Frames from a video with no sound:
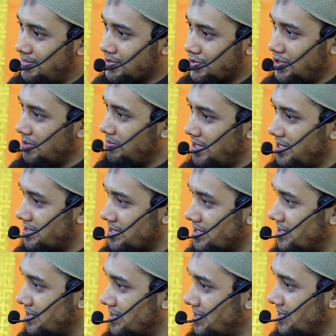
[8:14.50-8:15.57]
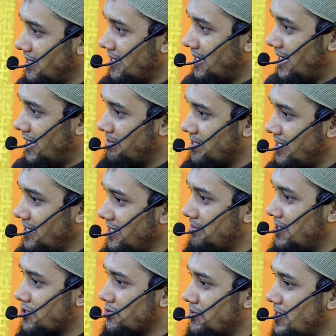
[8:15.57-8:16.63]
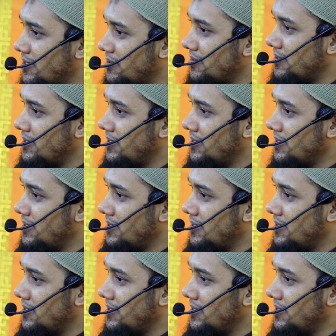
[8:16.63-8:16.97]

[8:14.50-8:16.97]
শহীদ ভাইদের সাথে আমি জানি মাসোয়ারা